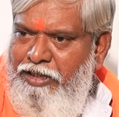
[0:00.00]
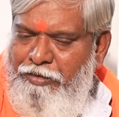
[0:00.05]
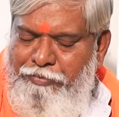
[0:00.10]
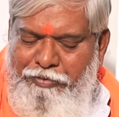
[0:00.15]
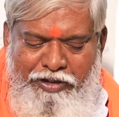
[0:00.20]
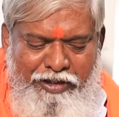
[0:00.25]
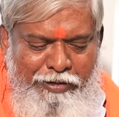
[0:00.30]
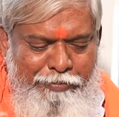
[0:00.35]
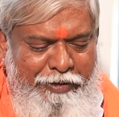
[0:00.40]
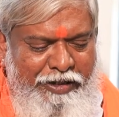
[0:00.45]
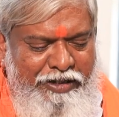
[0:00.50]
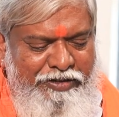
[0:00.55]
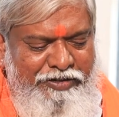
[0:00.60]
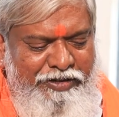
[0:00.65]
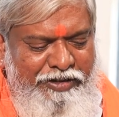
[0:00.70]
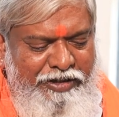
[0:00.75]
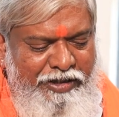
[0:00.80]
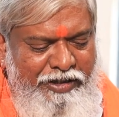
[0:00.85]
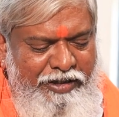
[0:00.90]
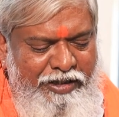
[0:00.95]
ఇప్పుడు ఇది
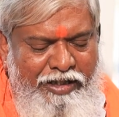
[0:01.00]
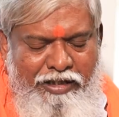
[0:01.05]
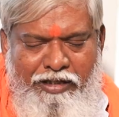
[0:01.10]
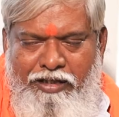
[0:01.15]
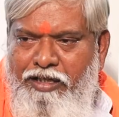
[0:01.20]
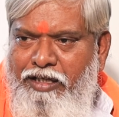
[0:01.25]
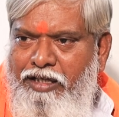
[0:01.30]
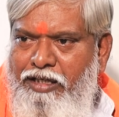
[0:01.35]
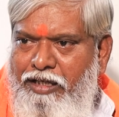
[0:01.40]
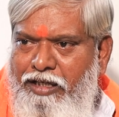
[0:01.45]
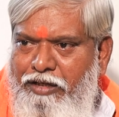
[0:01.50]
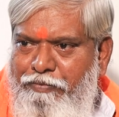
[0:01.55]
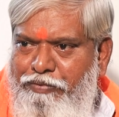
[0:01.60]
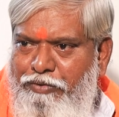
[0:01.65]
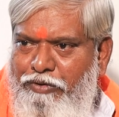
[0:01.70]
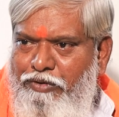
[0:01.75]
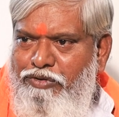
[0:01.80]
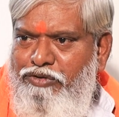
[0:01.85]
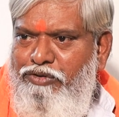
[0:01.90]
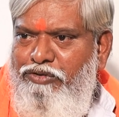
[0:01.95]
పరిస్థితి ఈ ఈ ఈ
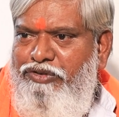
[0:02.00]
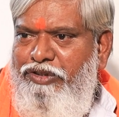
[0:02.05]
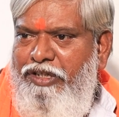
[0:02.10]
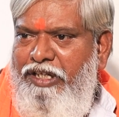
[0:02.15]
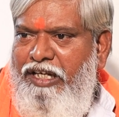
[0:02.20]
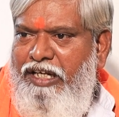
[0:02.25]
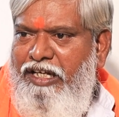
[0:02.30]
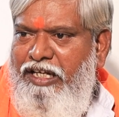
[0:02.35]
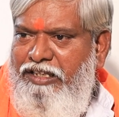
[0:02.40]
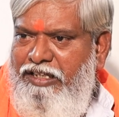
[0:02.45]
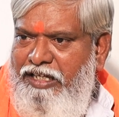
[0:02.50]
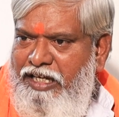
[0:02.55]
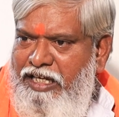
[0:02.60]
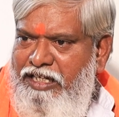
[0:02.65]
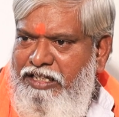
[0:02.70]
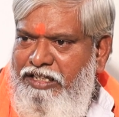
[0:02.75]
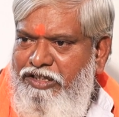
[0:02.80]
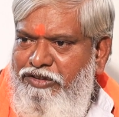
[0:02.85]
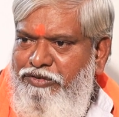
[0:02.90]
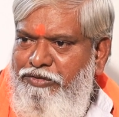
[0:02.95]
ఫ్రూట్ జ్యూస్ని కనుక
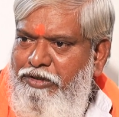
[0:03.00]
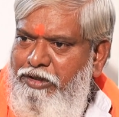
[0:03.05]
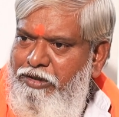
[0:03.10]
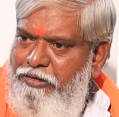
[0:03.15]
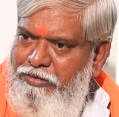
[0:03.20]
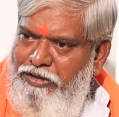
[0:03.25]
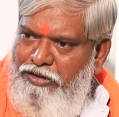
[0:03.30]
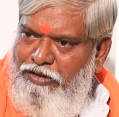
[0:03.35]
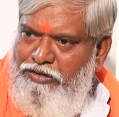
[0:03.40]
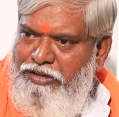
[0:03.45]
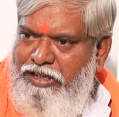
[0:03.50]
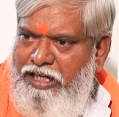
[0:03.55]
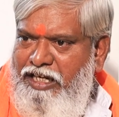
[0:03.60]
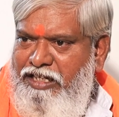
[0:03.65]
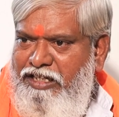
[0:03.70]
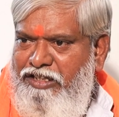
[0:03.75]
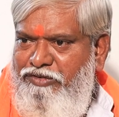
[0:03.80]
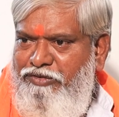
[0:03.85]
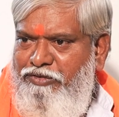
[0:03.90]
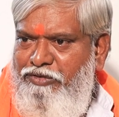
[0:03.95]
తయారు చేసుకుని ఇంట్లో
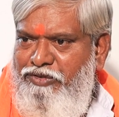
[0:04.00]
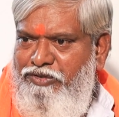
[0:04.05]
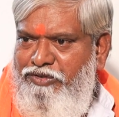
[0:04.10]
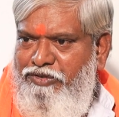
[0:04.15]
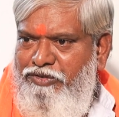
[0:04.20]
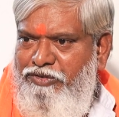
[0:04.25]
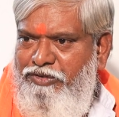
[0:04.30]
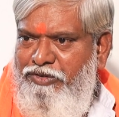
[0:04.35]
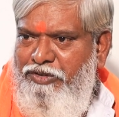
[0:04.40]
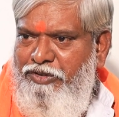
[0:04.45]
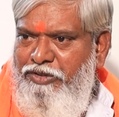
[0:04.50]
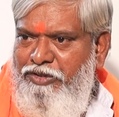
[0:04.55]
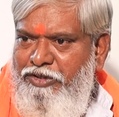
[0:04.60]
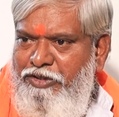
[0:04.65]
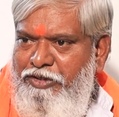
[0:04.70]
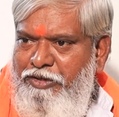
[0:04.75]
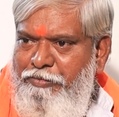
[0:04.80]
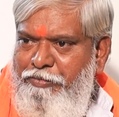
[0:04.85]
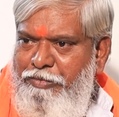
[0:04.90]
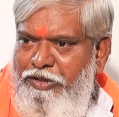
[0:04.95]
తయారు చేసుకోవచ్చు
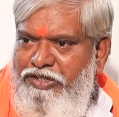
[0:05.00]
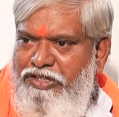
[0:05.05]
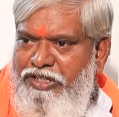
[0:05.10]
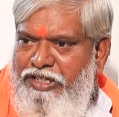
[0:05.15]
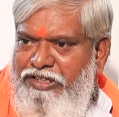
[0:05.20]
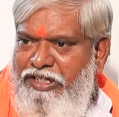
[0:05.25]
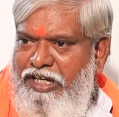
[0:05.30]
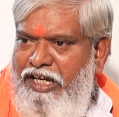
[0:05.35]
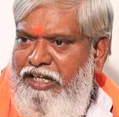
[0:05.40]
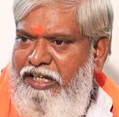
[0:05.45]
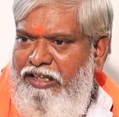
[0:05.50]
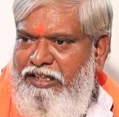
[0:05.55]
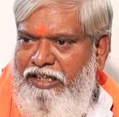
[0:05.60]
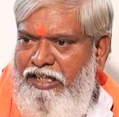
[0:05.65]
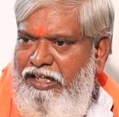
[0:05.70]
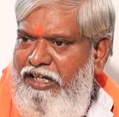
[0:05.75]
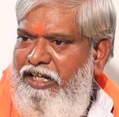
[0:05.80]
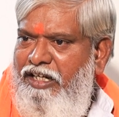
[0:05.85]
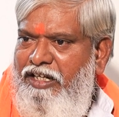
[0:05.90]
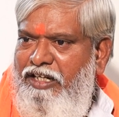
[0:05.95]
మంచిగా
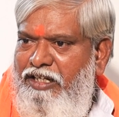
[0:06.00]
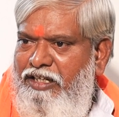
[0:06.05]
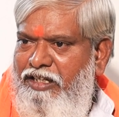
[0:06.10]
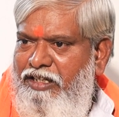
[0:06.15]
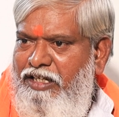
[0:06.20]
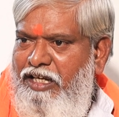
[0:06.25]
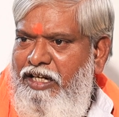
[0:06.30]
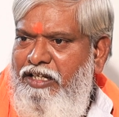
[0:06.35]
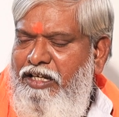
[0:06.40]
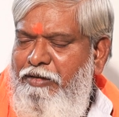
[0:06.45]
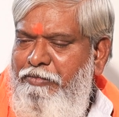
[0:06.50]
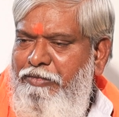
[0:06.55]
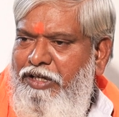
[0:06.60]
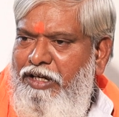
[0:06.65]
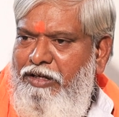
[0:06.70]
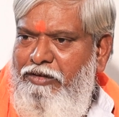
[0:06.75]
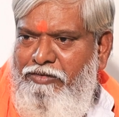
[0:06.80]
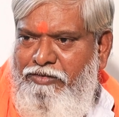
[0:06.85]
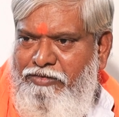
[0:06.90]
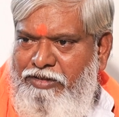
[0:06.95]
జాగ్రత్తగా ఏడన్నా నాన్
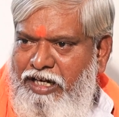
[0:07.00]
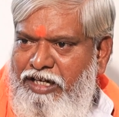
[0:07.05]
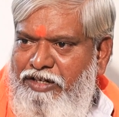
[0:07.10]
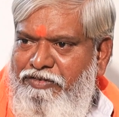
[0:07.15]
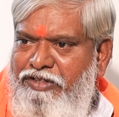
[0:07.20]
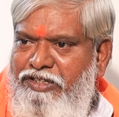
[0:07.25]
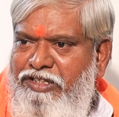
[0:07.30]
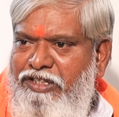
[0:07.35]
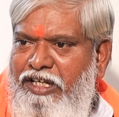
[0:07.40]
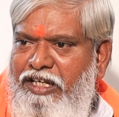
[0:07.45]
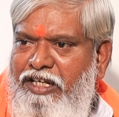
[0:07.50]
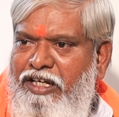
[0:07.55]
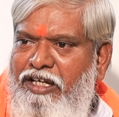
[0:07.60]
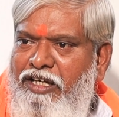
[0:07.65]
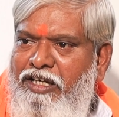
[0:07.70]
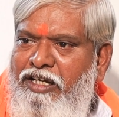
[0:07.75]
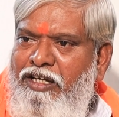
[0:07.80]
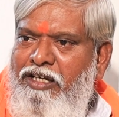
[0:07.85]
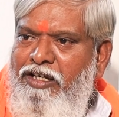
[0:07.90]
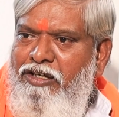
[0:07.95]
కెమికల్ కల్టివేషన్ అయిన
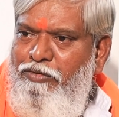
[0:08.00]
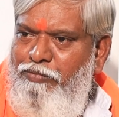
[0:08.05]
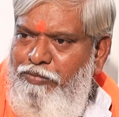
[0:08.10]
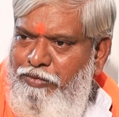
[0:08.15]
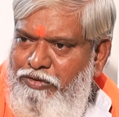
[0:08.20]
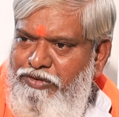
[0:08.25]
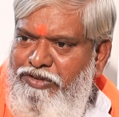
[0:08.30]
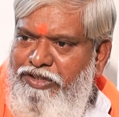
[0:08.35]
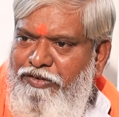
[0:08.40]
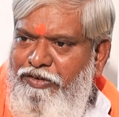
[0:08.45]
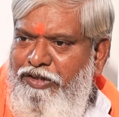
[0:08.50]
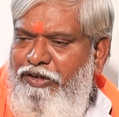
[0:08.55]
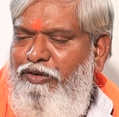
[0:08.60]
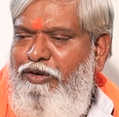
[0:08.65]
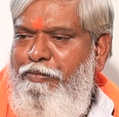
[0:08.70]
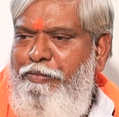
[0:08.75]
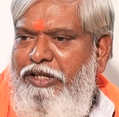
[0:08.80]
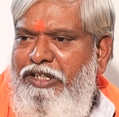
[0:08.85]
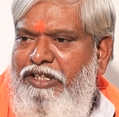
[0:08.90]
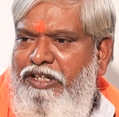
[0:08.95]
ఫ్రూట్స్ ఏమన్నా
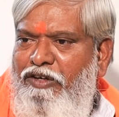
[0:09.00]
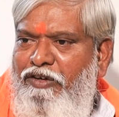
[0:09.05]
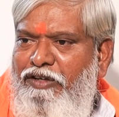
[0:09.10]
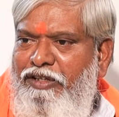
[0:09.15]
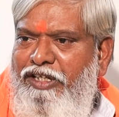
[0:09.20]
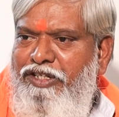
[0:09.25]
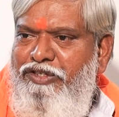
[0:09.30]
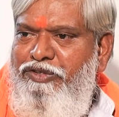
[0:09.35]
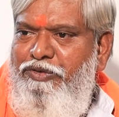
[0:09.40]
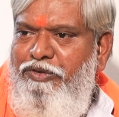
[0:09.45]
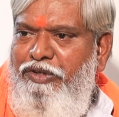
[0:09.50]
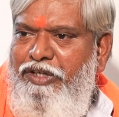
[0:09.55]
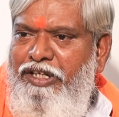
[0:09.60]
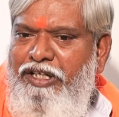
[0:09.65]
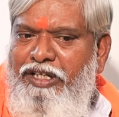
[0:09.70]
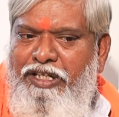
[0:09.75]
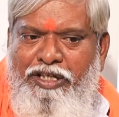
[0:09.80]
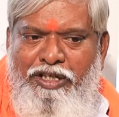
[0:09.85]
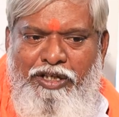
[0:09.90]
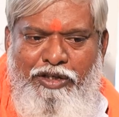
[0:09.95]
ఒక పది కిలోలు తెచ్చుకొని
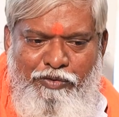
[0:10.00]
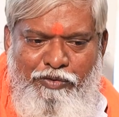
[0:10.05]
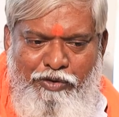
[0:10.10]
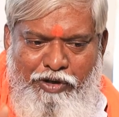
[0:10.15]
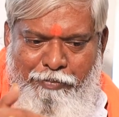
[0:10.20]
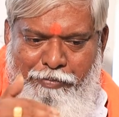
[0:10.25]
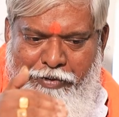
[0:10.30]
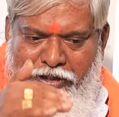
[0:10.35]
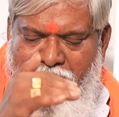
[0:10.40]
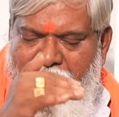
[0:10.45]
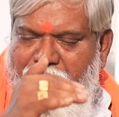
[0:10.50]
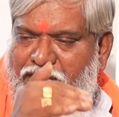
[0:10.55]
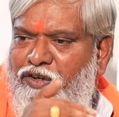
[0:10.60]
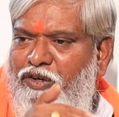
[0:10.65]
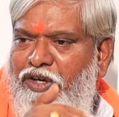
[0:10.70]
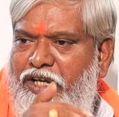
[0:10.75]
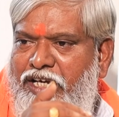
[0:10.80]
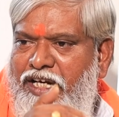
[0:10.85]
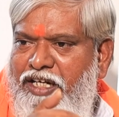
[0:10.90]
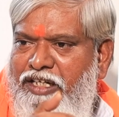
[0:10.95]
ఒక పది
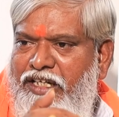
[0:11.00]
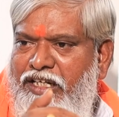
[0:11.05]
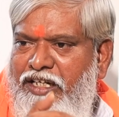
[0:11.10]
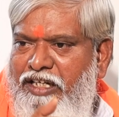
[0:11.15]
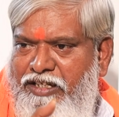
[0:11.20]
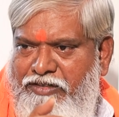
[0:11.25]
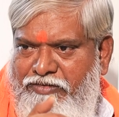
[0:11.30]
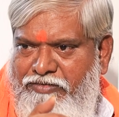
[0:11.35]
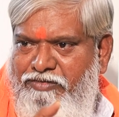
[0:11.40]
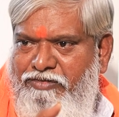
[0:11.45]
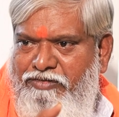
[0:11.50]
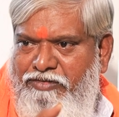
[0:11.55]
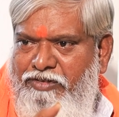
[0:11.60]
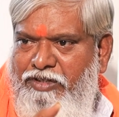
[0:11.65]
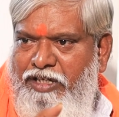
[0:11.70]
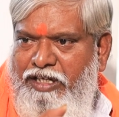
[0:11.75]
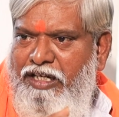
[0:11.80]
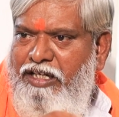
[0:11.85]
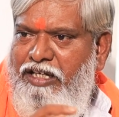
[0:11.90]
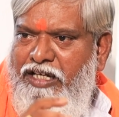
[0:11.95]
కిలోల కంటైనర్
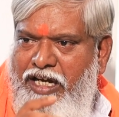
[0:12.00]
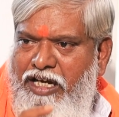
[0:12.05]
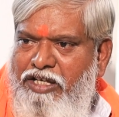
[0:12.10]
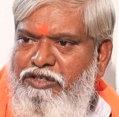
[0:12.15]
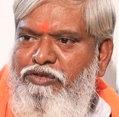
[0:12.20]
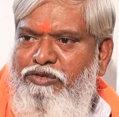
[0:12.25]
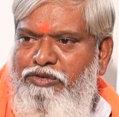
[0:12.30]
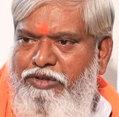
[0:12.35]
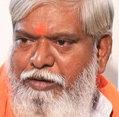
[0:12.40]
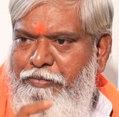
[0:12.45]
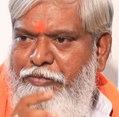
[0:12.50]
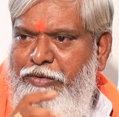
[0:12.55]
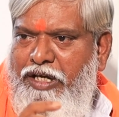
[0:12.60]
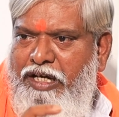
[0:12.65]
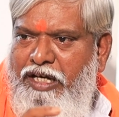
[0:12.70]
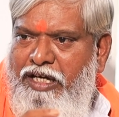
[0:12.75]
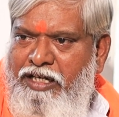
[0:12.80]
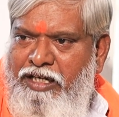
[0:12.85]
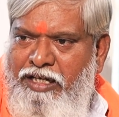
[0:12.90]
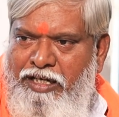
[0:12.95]
అంటే గాజు డబ్బా
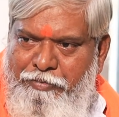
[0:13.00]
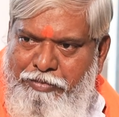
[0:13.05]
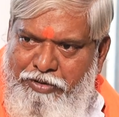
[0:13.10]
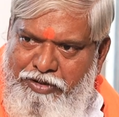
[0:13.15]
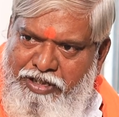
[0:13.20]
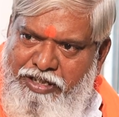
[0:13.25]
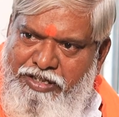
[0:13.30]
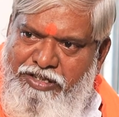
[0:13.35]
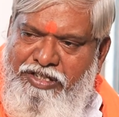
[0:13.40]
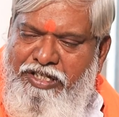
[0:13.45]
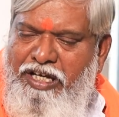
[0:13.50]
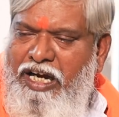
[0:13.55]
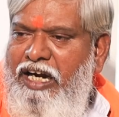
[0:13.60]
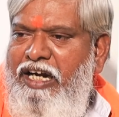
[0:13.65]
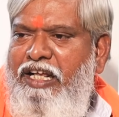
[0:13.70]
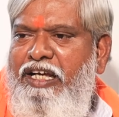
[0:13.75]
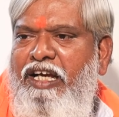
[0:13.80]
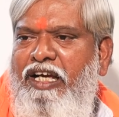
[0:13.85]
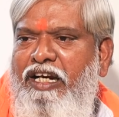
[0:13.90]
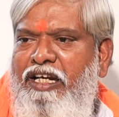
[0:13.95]
కానీ లేకపోతే
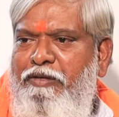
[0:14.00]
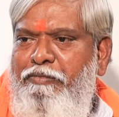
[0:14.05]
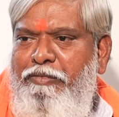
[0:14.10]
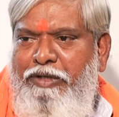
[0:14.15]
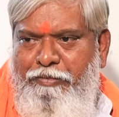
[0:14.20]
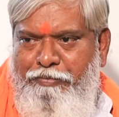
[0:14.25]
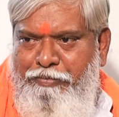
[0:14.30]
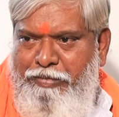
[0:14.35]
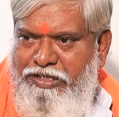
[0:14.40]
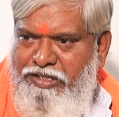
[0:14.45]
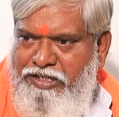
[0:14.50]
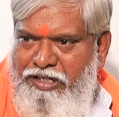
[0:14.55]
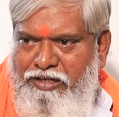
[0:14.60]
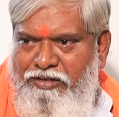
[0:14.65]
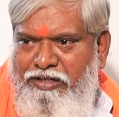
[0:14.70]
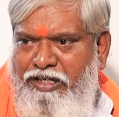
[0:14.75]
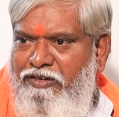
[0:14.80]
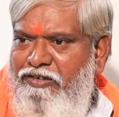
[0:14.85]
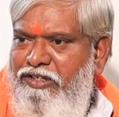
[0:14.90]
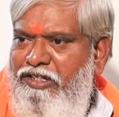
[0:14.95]
జాడి కానీ మనం
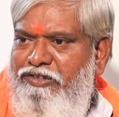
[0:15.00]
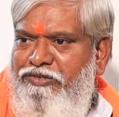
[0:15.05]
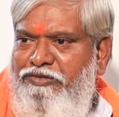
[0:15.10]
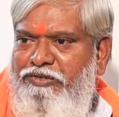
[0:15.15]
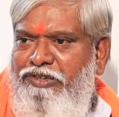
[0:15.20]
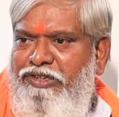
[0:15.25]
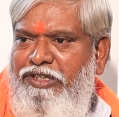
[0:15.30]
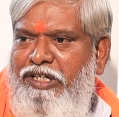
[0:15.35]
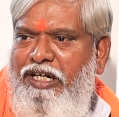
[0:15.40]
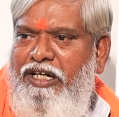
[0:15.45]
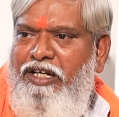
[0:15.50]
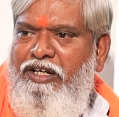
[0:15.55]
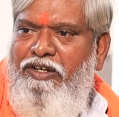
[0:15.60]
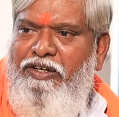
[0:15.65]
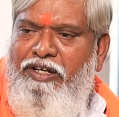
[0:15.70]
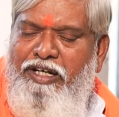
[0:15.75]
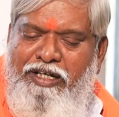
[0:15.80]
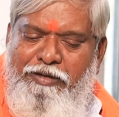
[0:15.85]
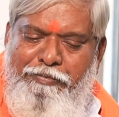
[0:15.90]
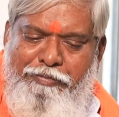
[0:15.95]
పచ్చళ్ళు నిల్వ చేసుకునే
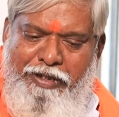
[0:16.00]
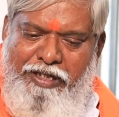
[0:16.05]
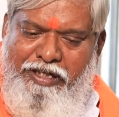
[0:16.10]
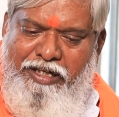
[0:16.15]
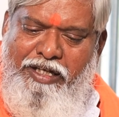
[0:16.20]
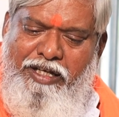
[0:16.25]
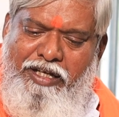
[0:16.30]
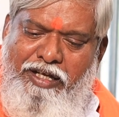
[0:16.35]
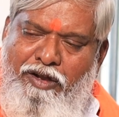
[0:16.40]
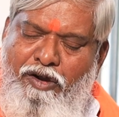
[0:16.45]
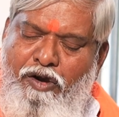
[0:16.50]
జాడీలో కానీ పెట్టి